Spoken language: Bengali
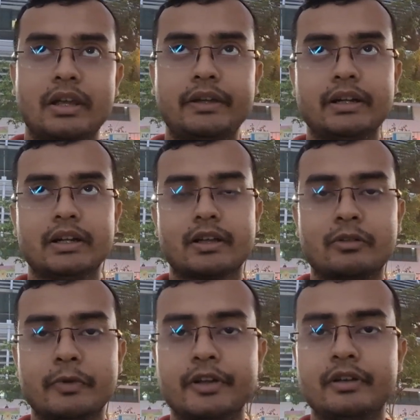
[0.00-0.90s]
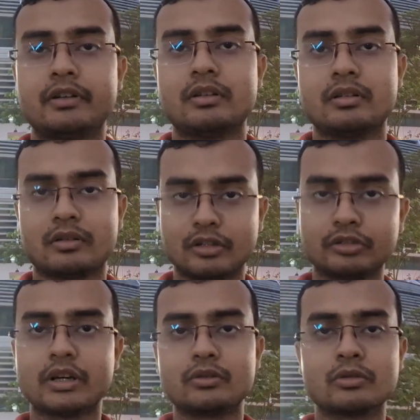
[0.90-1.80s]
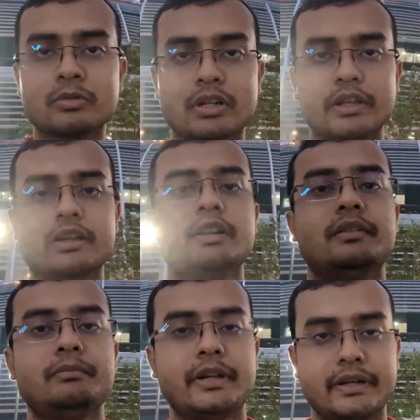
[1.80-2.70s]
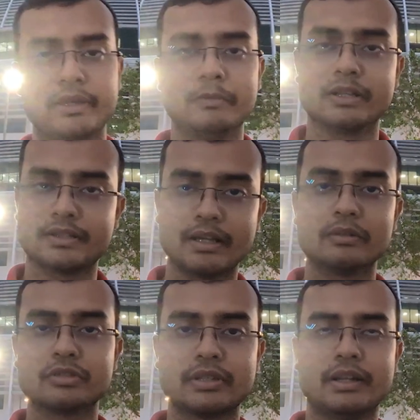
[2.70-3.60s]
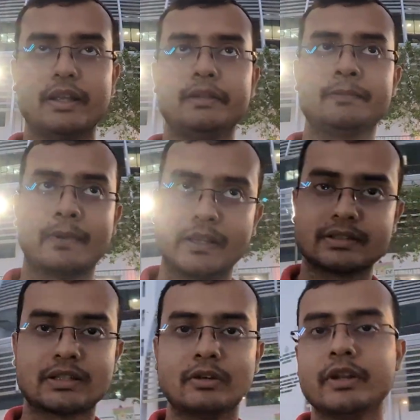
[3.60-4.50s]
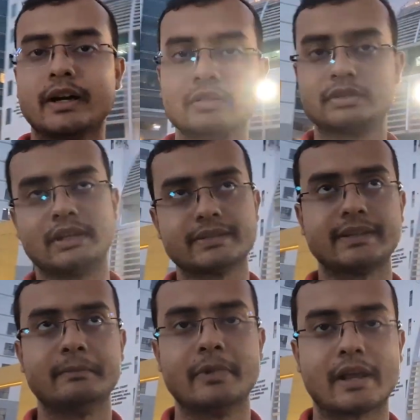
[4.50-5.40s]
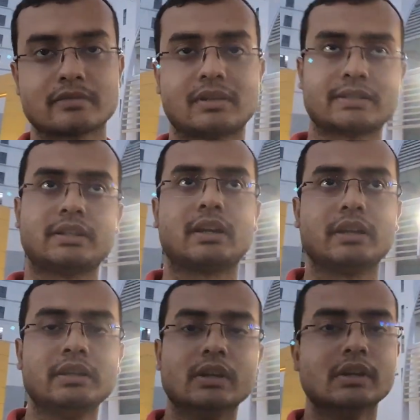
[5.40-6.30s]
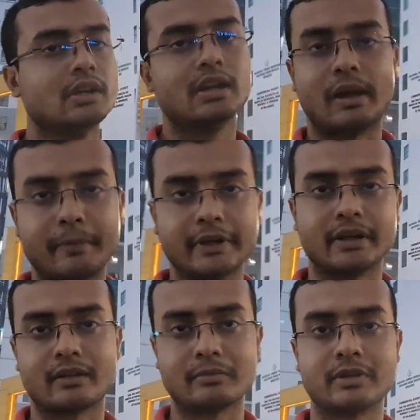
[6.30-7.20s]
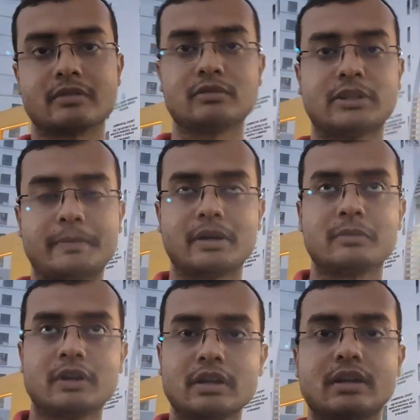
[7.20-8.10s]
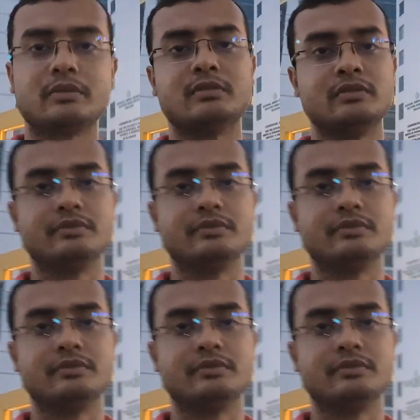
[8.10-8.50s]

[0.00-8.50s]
এইটা রেকমেন্ড অতটা করব না এখানে ভেটকি মাছ দেওয়া হচ্ছে না এই প্রাইসটাও নেওয়া হচ্ছে সেম একশো আশি টাকাই আমি এটা রেকমেন্ড করতে পারবো না কারণ